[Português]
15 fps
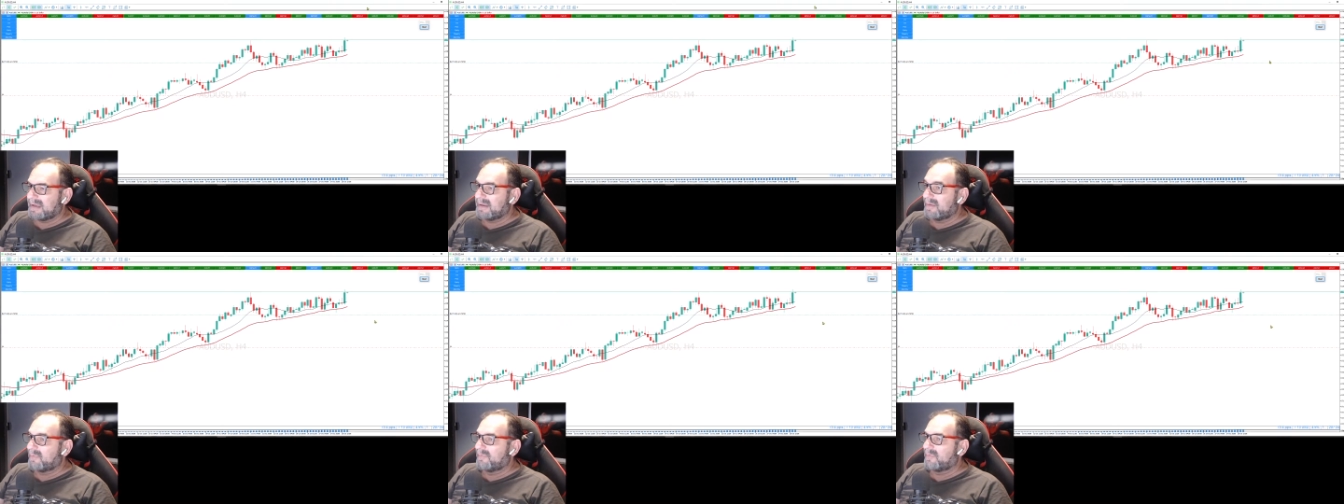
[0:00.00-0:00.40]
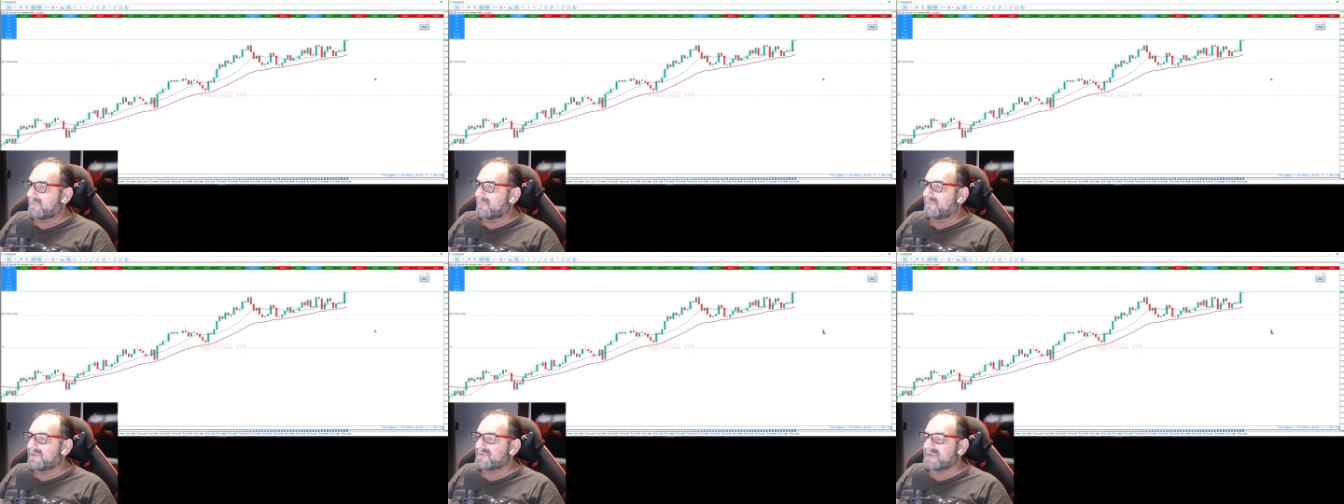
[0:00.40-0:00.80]
quem não viu
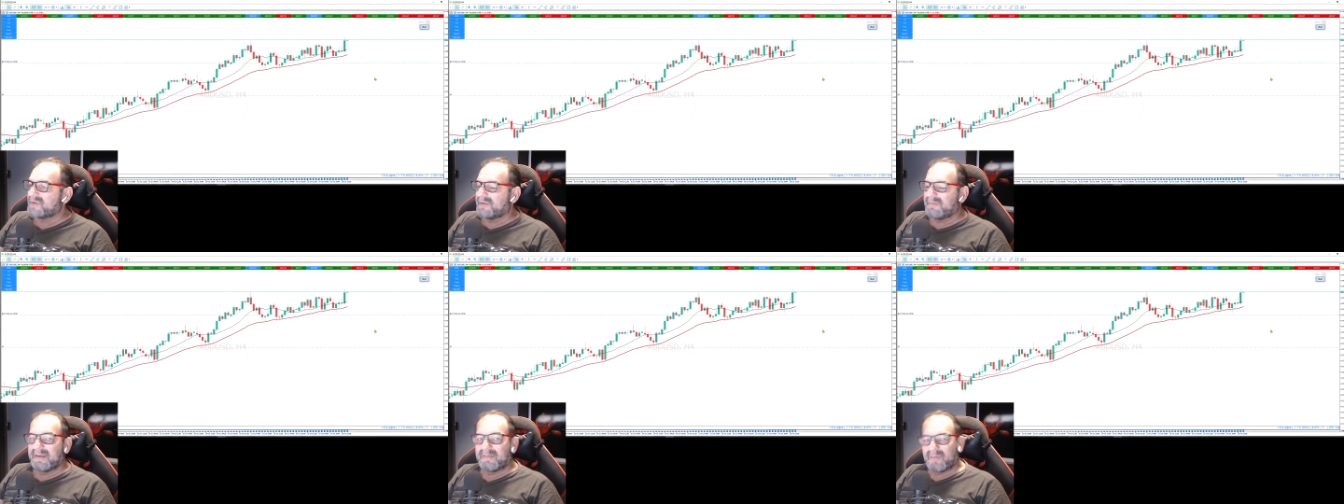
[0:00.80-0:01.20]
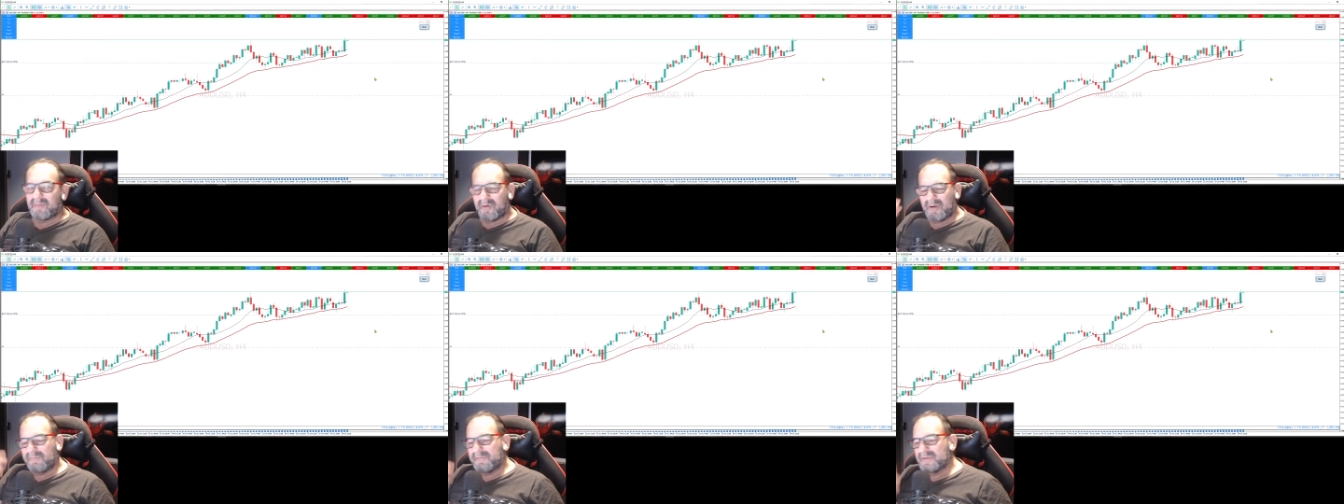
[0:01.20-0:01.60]
o vídeo aí, vai,
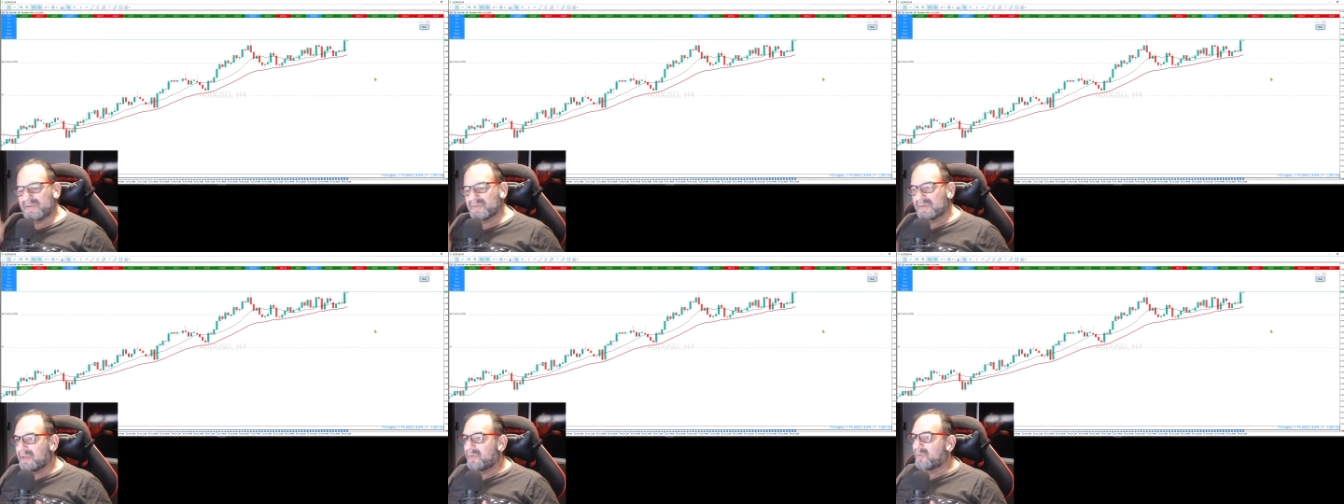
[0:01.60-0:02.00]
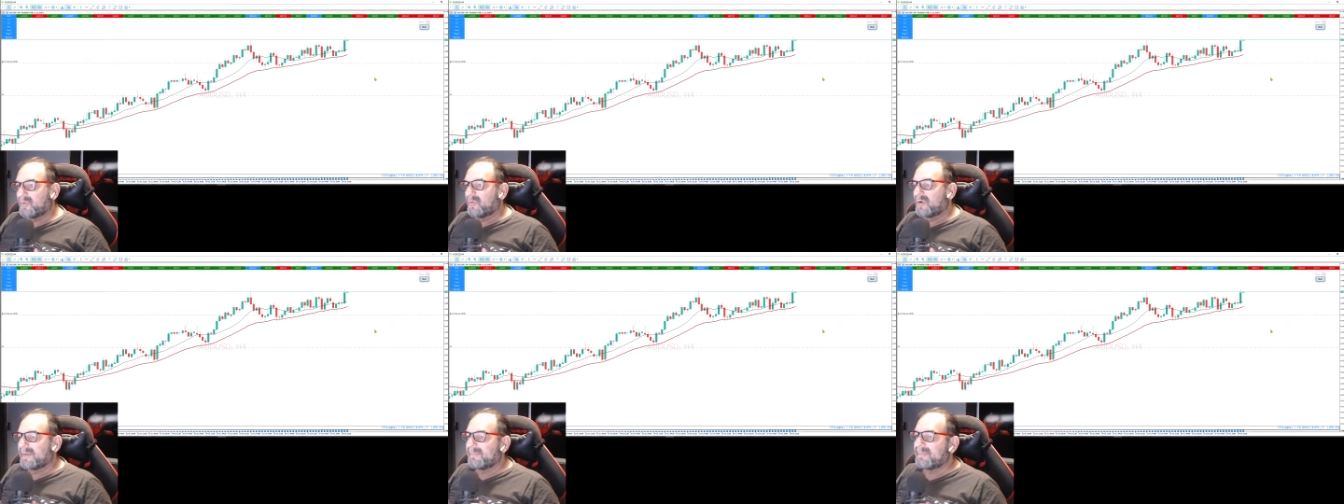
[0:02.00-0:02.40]
olha o vídeo
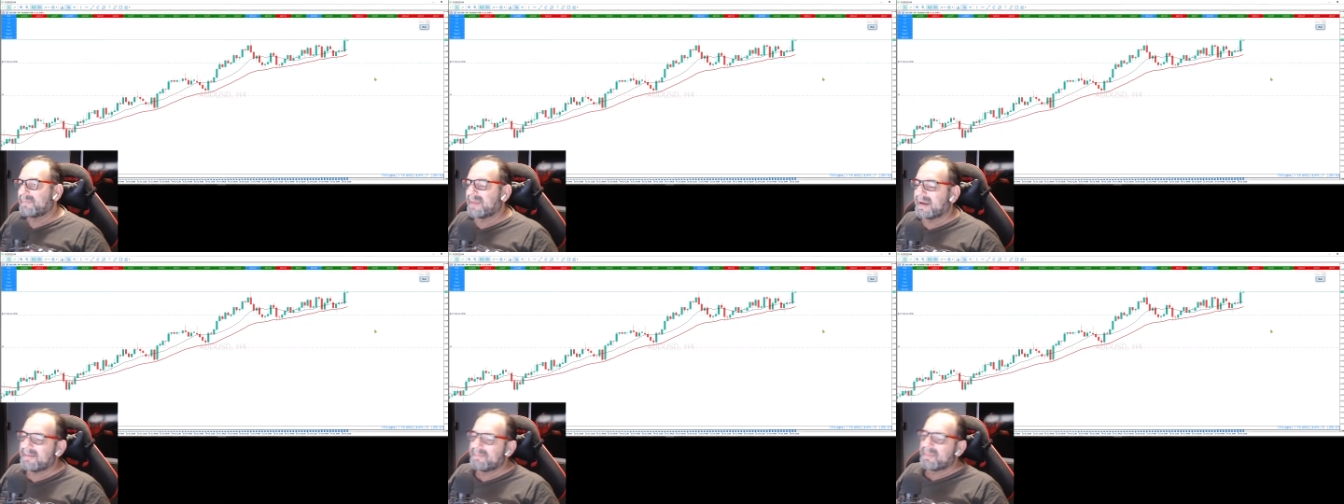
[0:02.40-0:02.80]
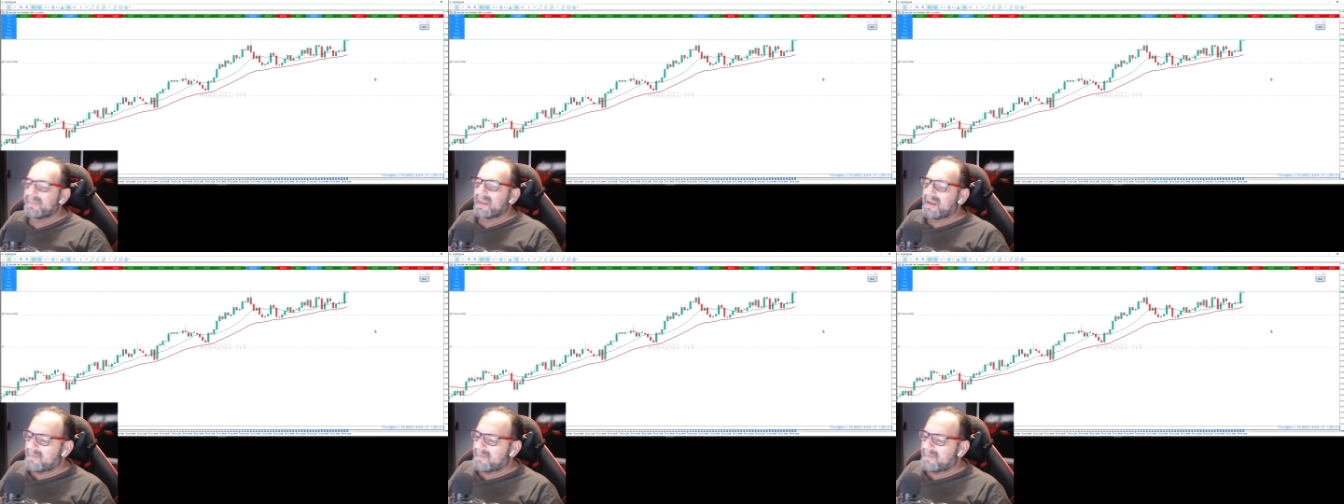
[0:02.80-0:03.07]
anterior, tá?